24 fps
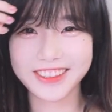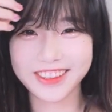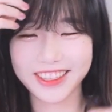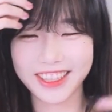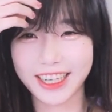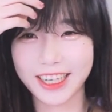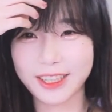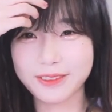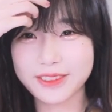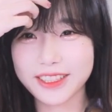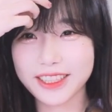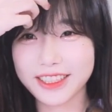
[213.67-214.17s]
이렇게
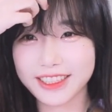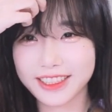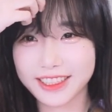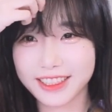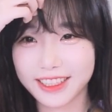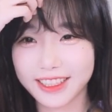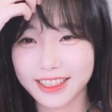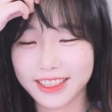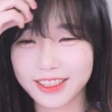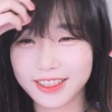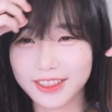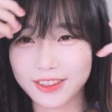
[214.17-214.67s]

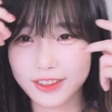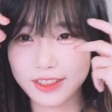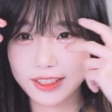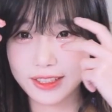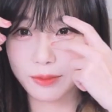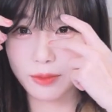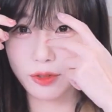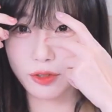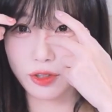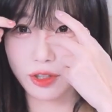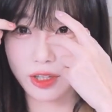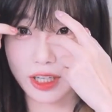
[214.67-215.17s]
갑자기 어,
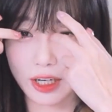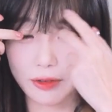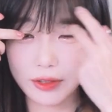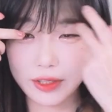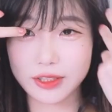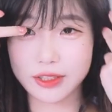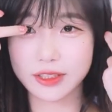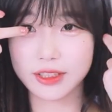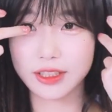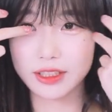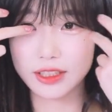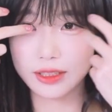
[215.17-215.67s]
일본어 가외
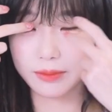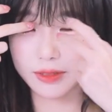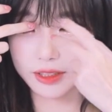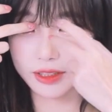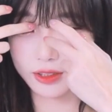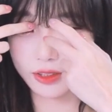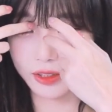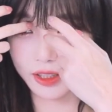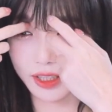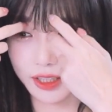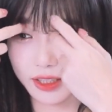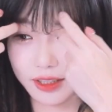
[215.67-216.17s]
선생님인
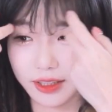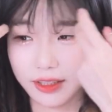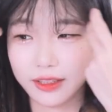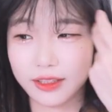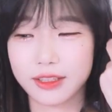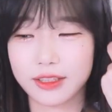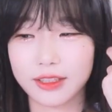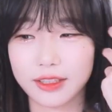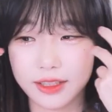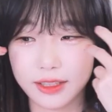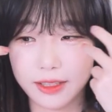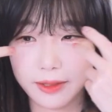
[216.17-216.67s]
척할
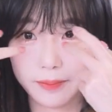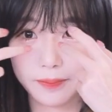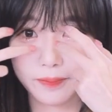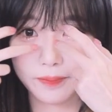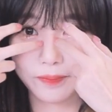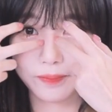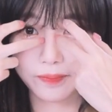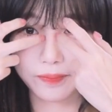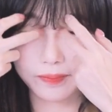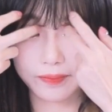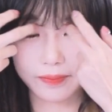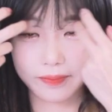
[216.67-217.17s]
테니까
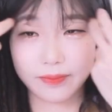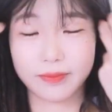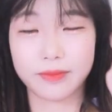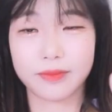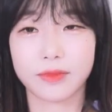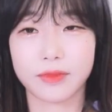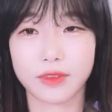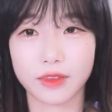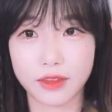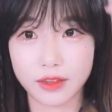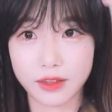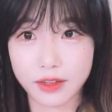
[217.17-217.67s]
음.
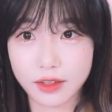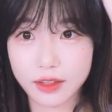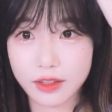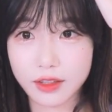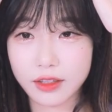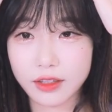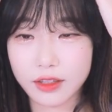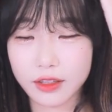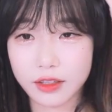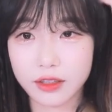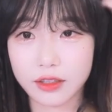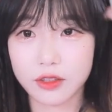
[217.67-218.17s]

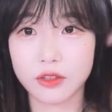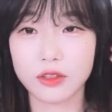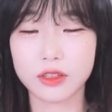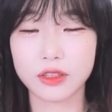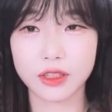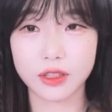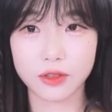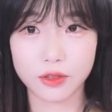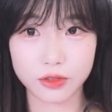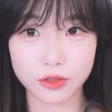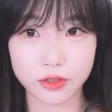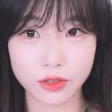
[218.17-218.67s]

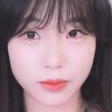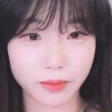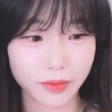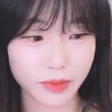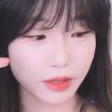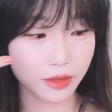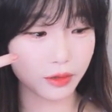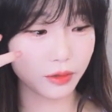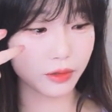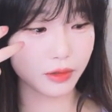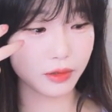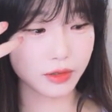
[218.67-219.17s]
그러니까 걱정
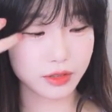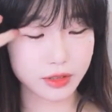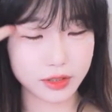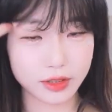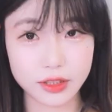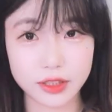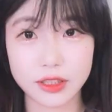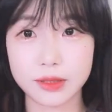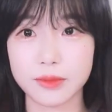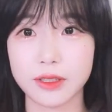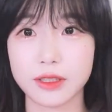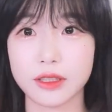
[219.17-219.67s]
말고
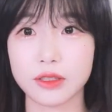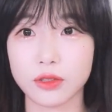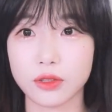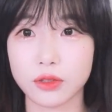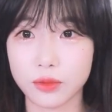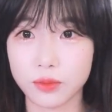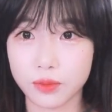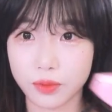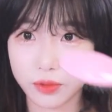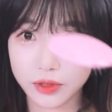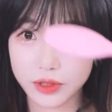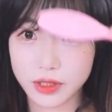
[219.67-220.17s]

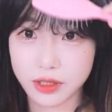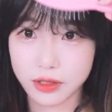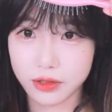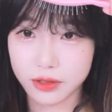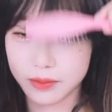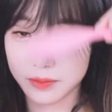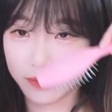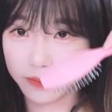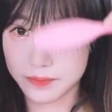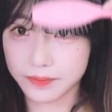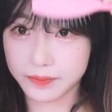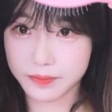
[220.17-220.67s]
집안에서도 보세요.
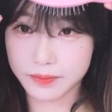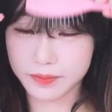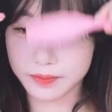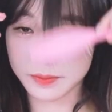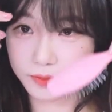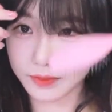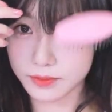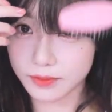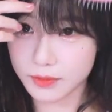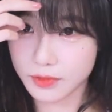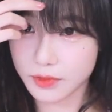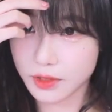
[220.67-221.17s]

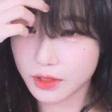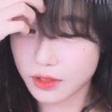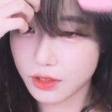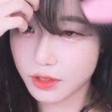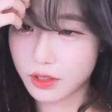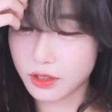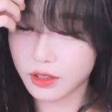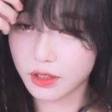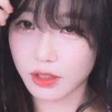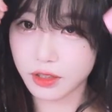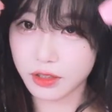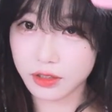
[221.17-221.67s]

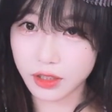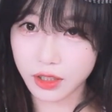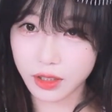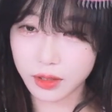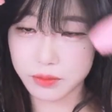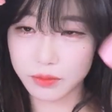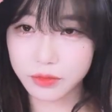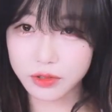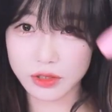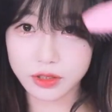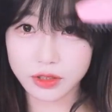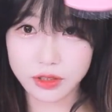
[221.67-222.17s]
아
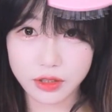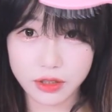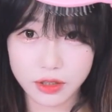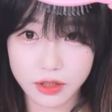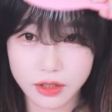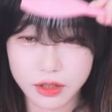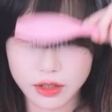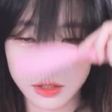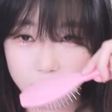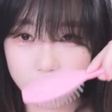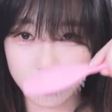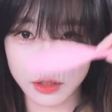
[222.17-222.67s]

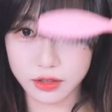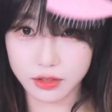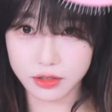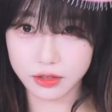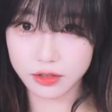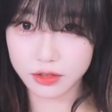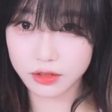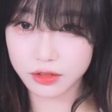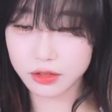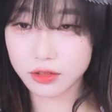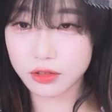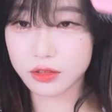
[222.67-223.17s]
앞머리가
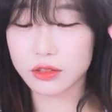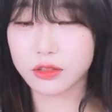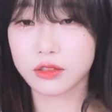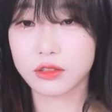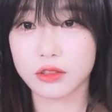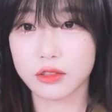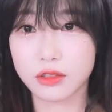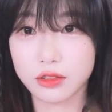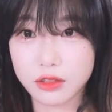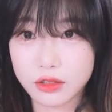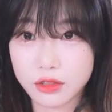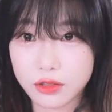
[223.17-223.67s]

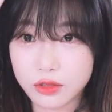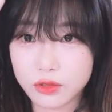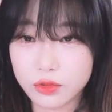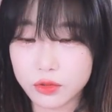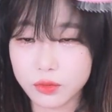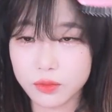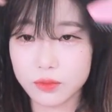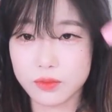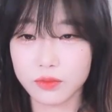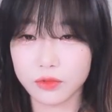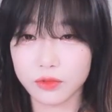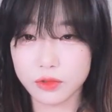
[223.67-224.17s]

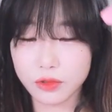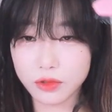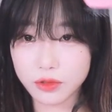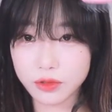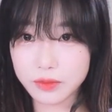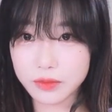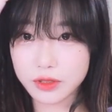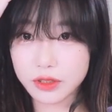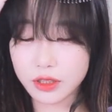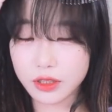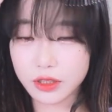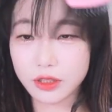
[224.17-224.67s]
좀
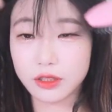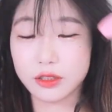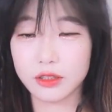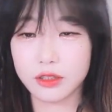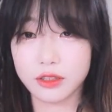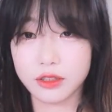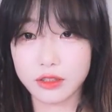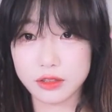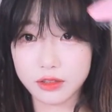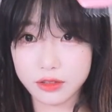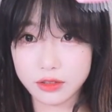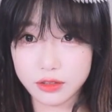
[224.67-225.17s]
조금
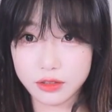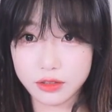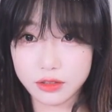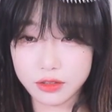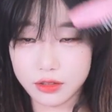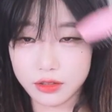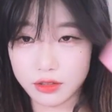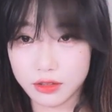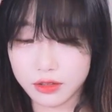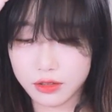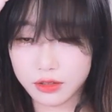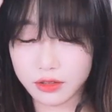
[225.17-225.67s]
이상하네, 그치?